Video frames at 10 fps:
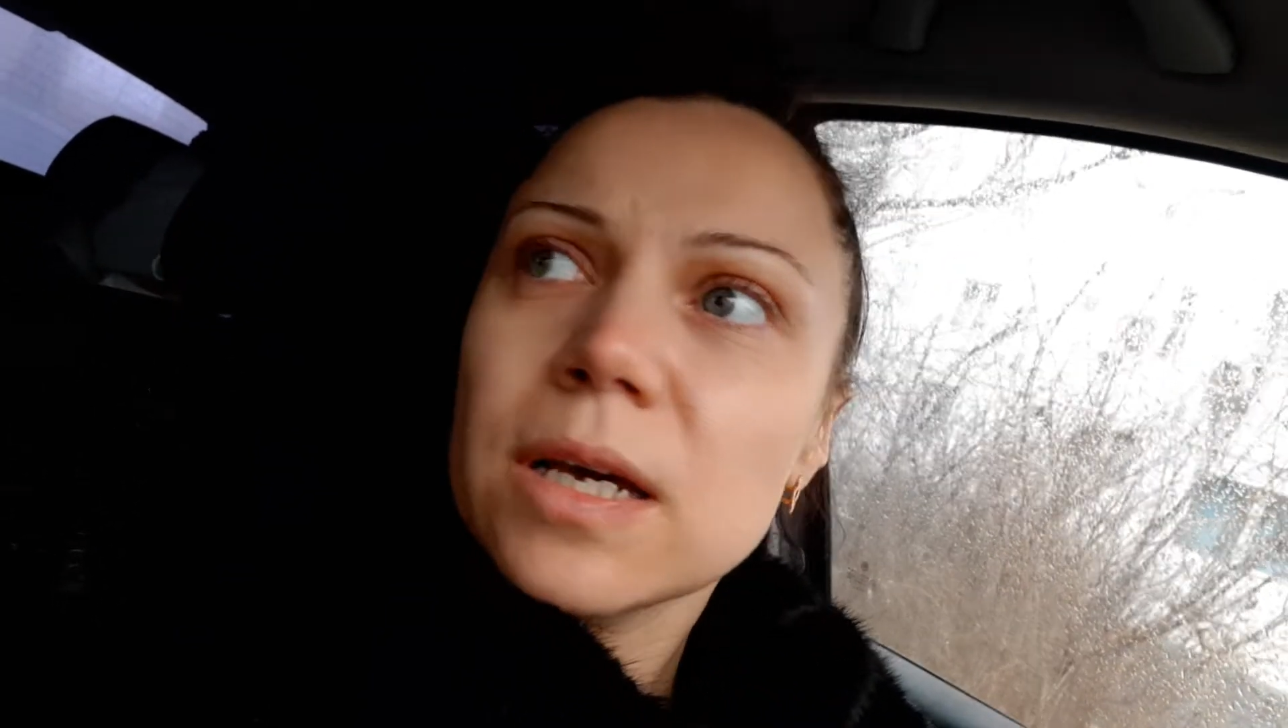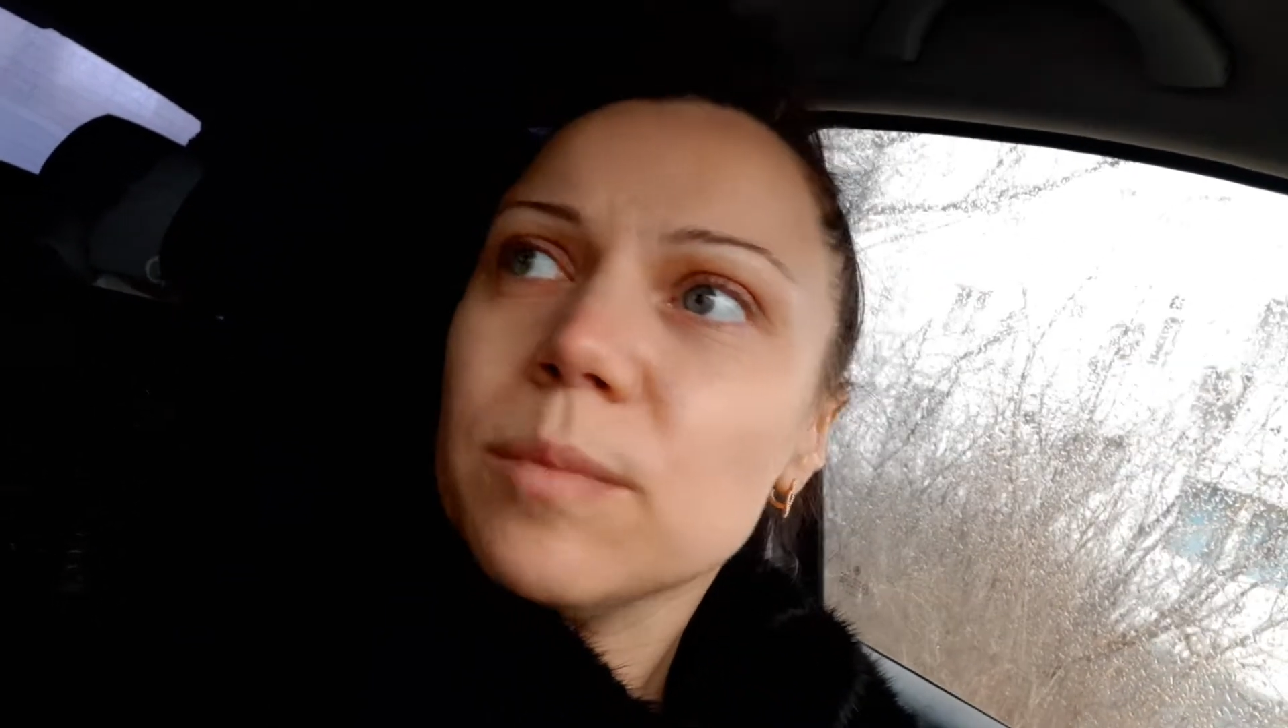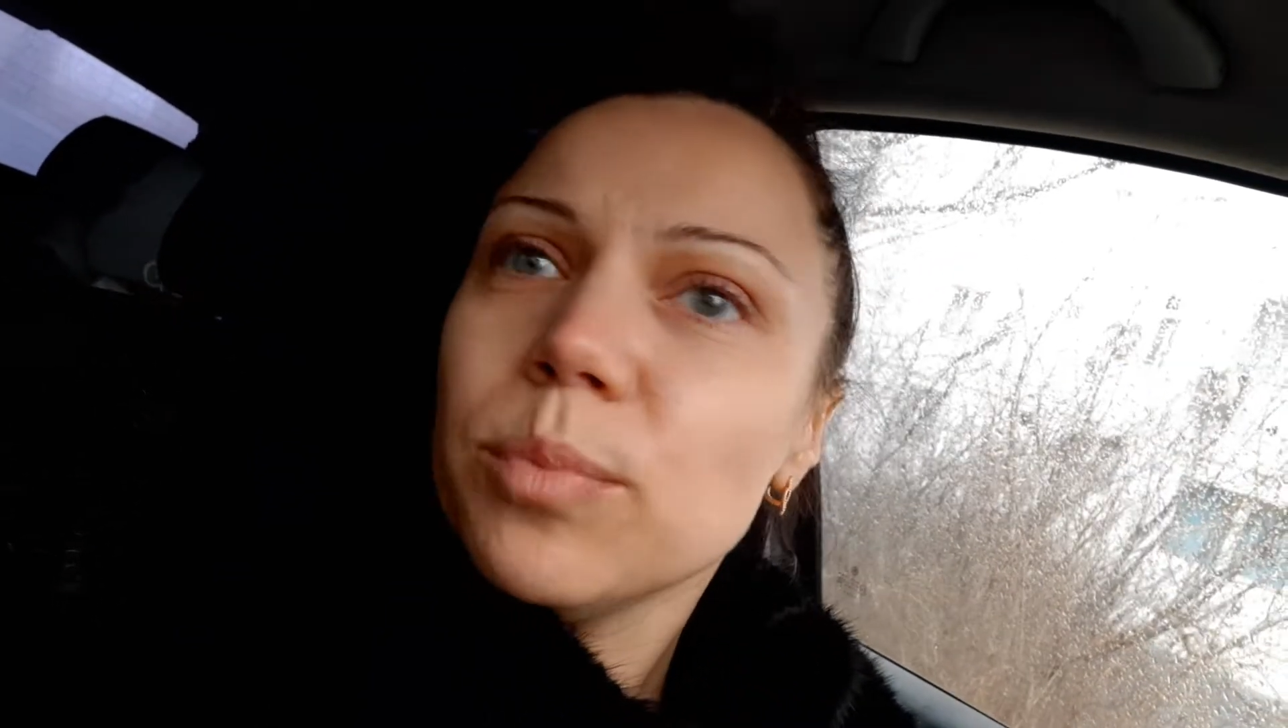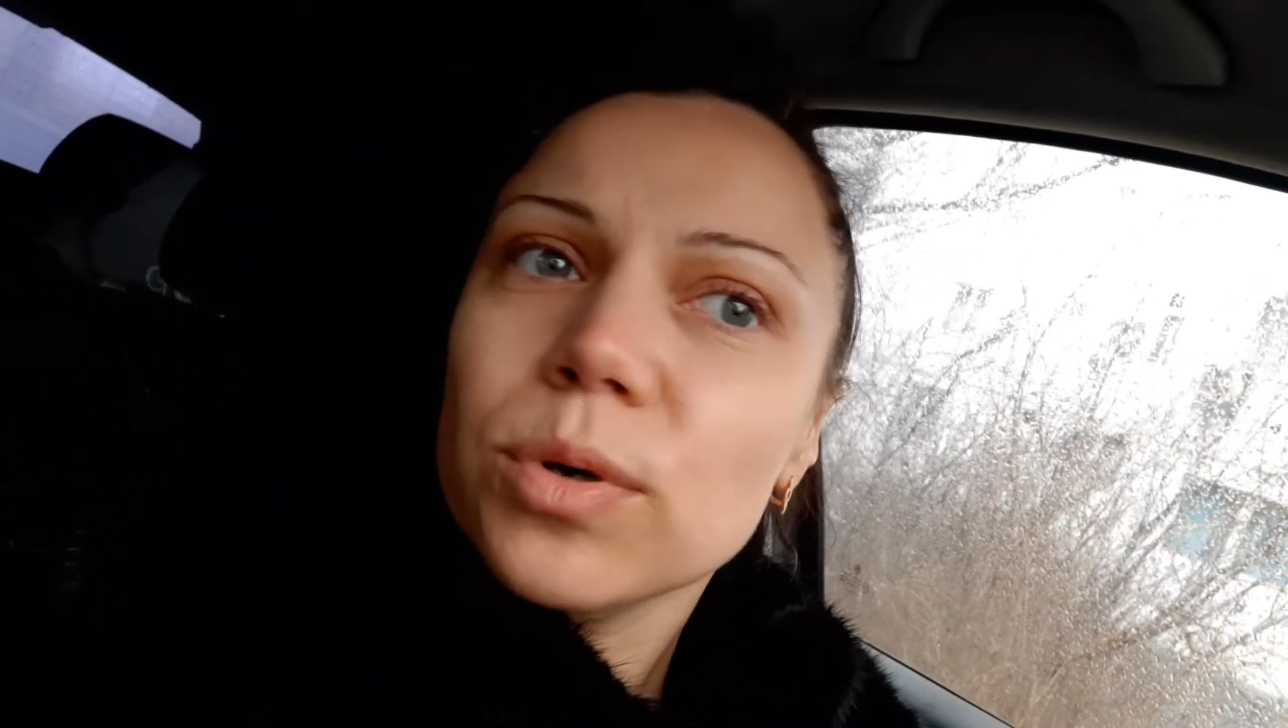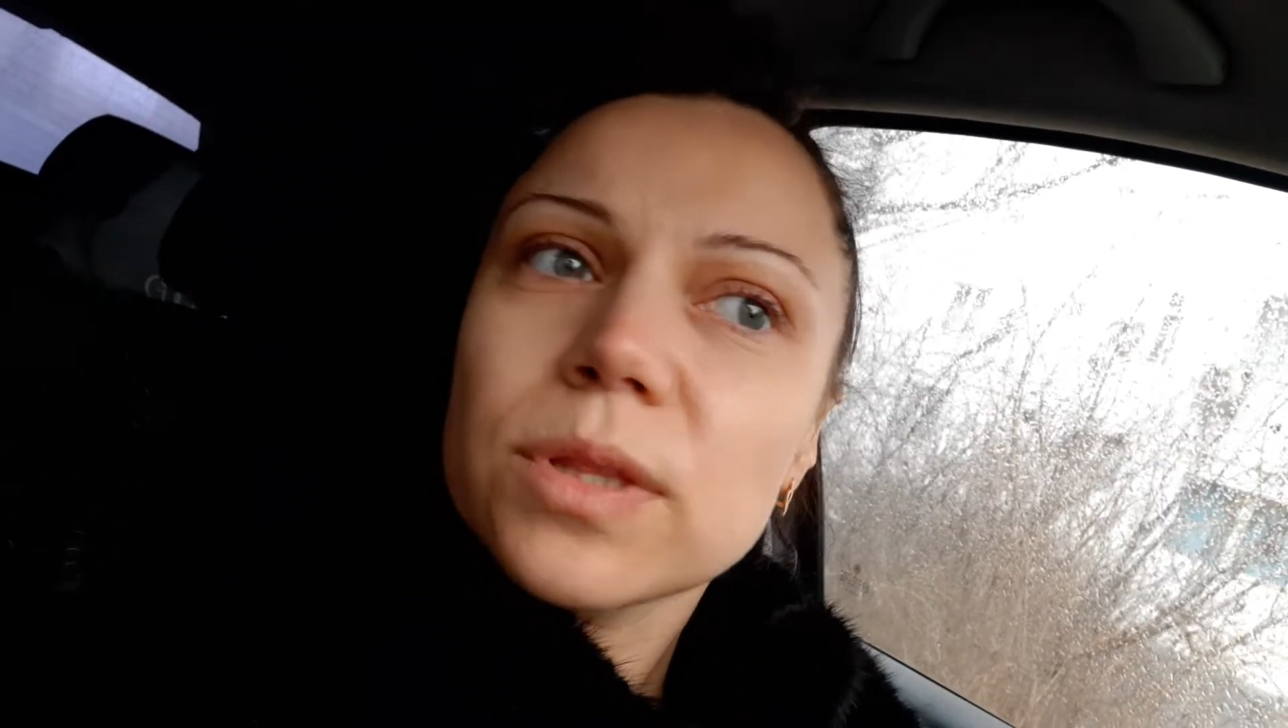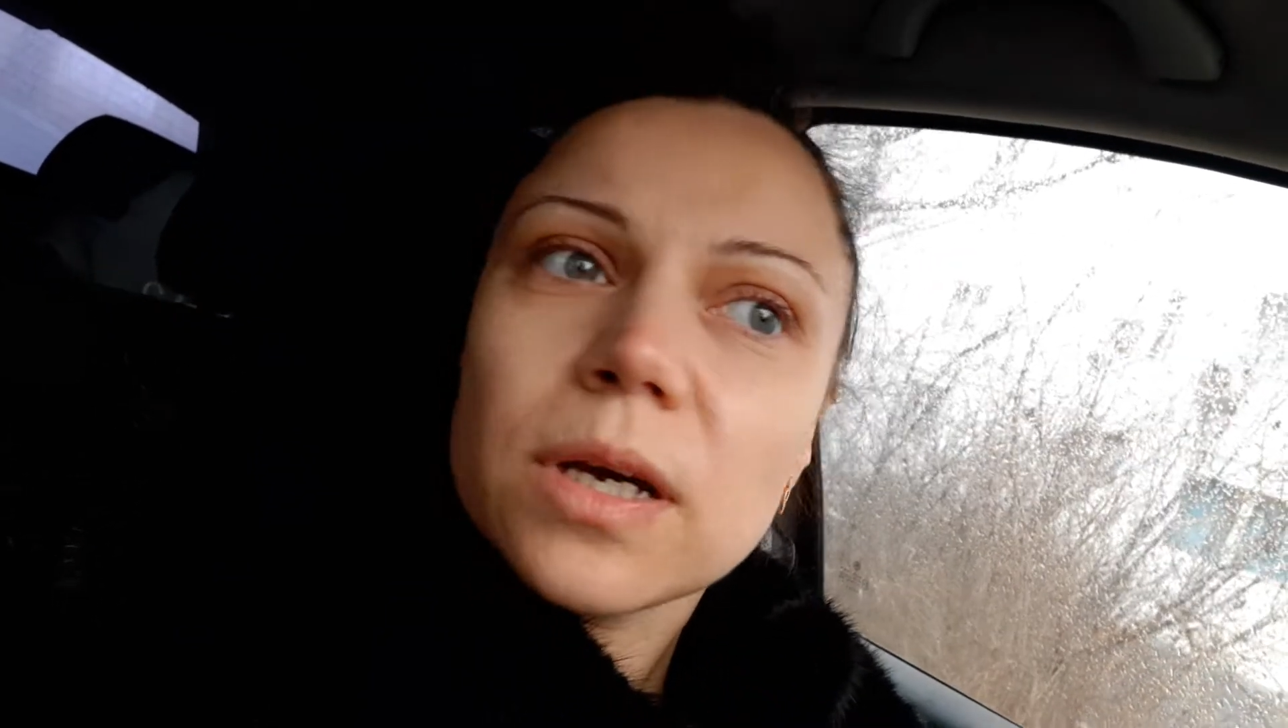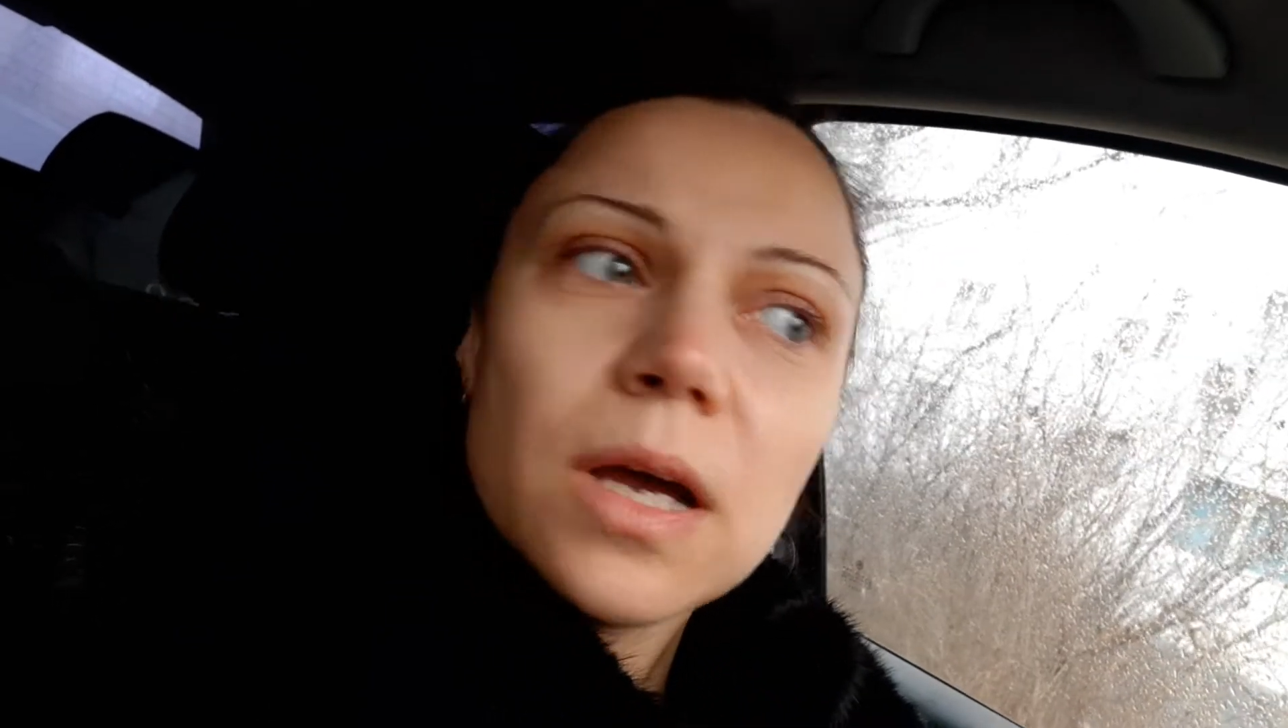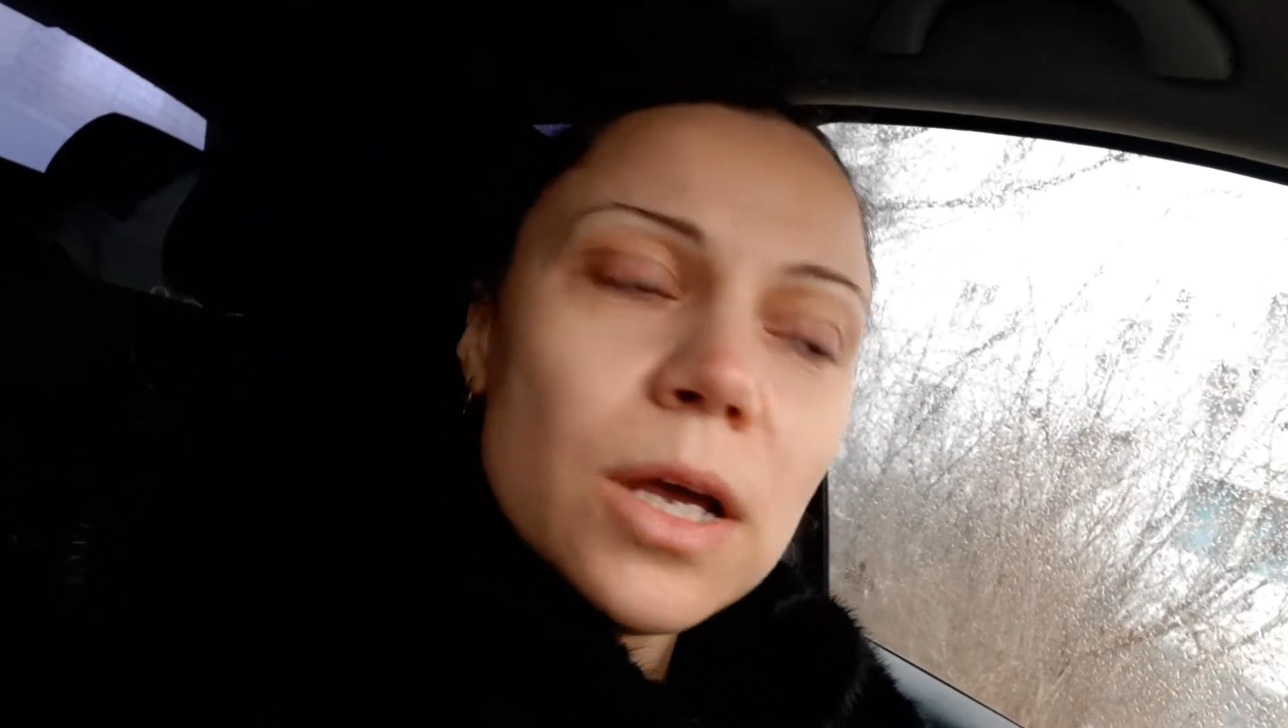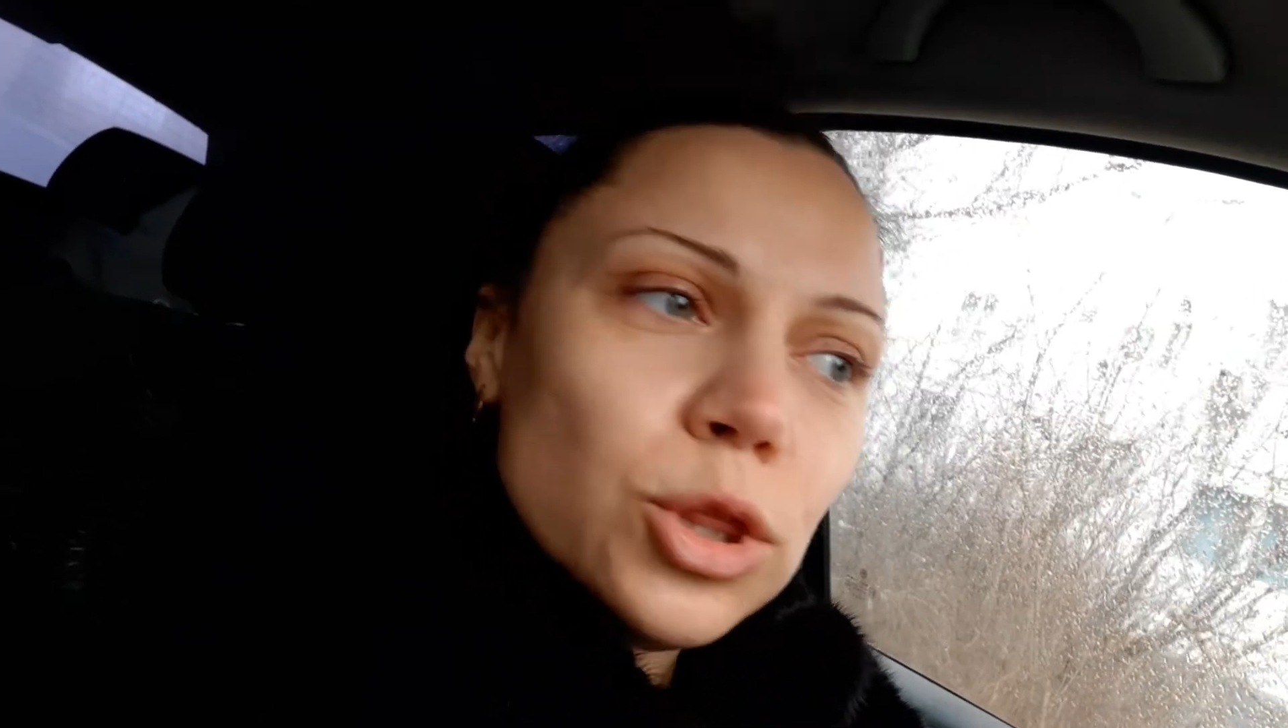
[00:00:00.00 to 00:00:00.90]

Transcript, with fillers: работа,